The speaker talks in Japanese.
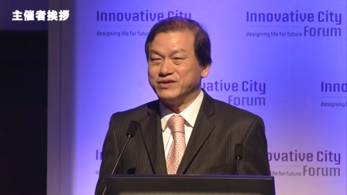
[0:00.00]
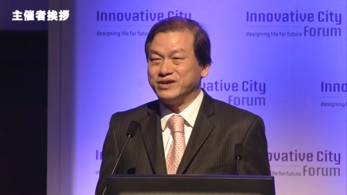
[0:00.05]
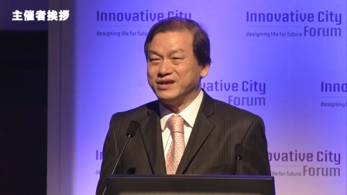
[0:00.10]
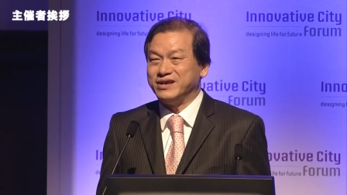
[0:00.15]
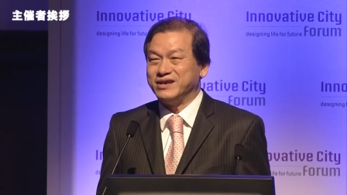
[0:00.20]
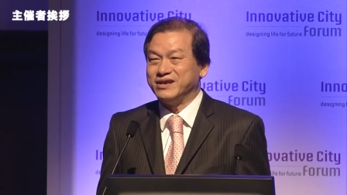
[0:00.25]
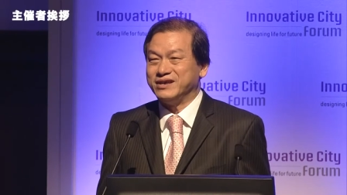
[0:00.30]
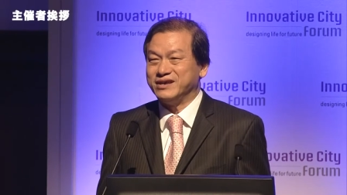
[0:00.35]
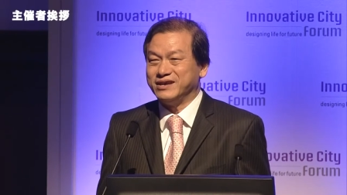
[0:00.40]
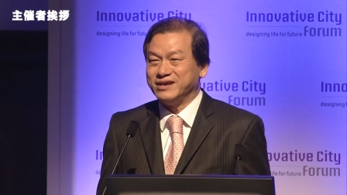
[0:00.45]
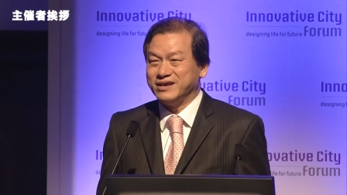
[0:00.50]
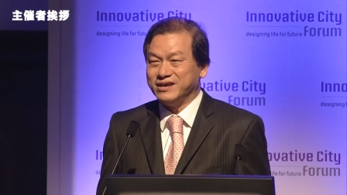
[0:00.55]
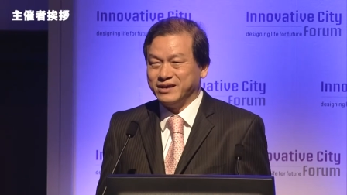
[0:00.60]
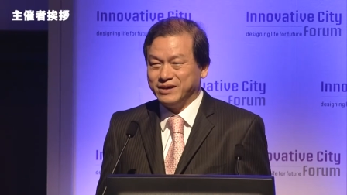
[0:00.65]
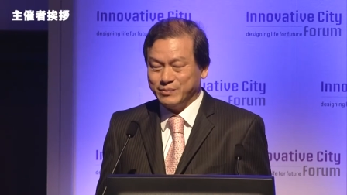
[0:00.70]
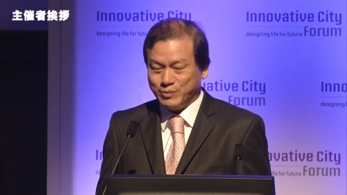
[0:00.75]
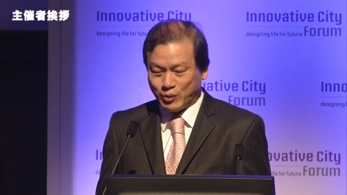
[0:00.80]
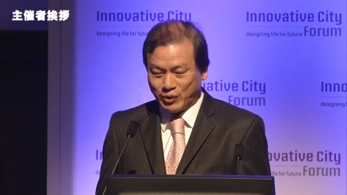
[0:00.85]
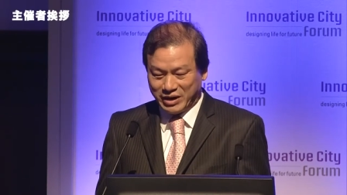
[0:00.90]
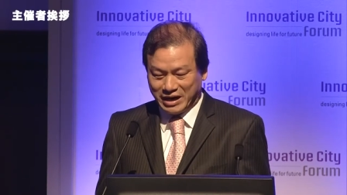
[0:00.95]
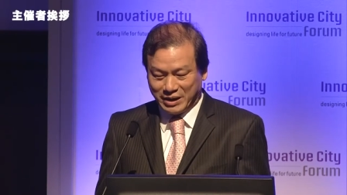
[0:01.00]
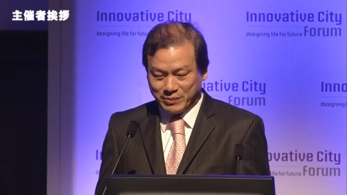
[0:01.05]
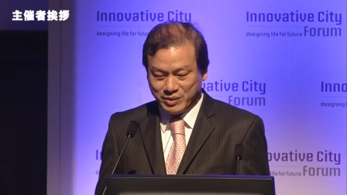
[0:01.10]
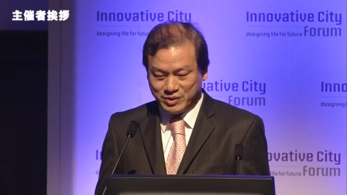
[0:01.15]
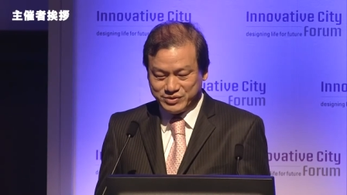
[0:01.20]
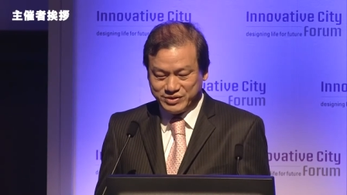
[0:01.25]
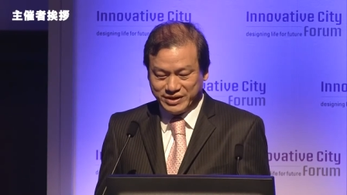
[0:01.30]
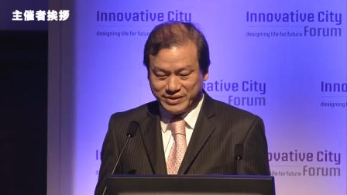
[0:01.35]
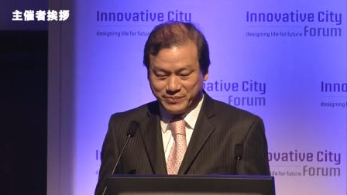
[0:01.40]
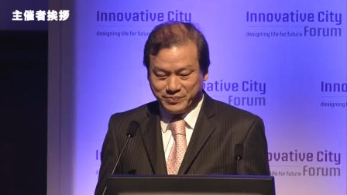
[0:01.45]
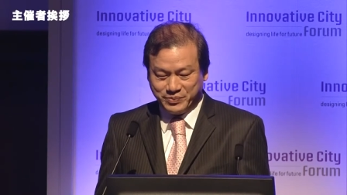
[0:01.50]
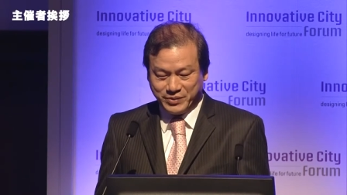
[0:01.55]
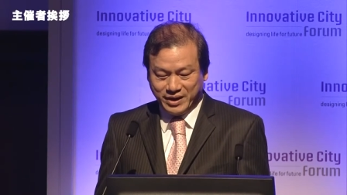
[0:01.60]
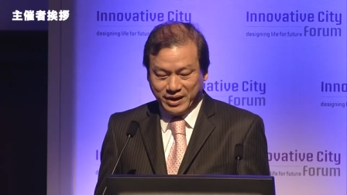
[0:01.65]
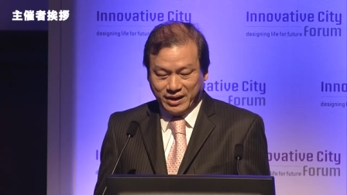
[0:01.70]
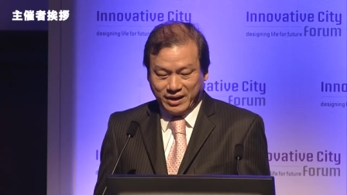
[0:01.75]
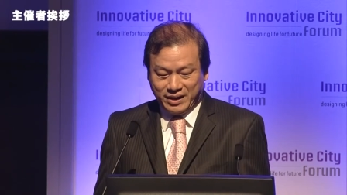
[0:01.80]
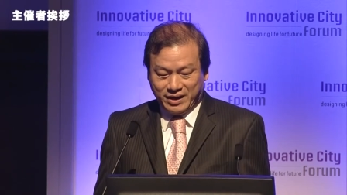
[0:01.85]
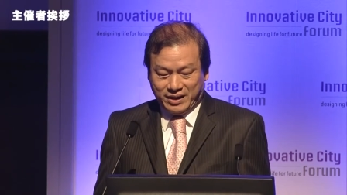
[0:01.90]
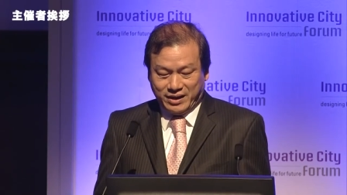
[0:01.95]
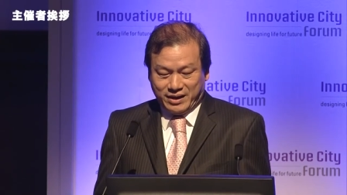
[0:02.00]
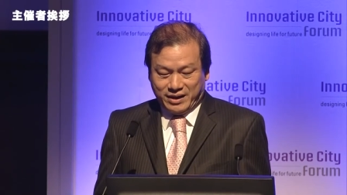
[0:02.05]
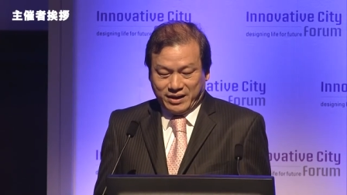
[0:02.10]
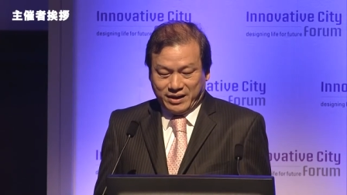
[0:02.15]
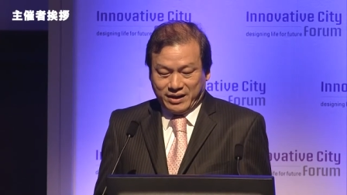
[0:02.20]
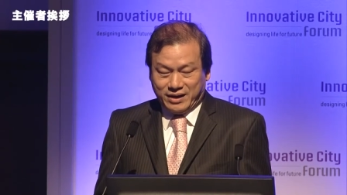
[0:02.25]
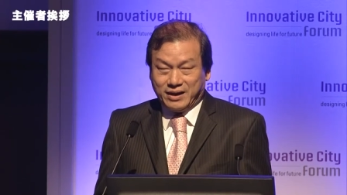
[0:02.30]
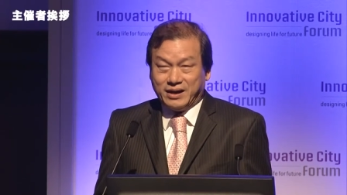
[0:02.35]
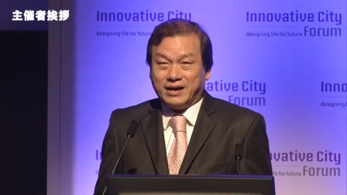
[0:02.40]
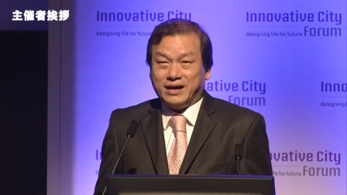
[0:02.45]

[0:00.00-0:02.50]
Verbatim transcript: 森美術館の森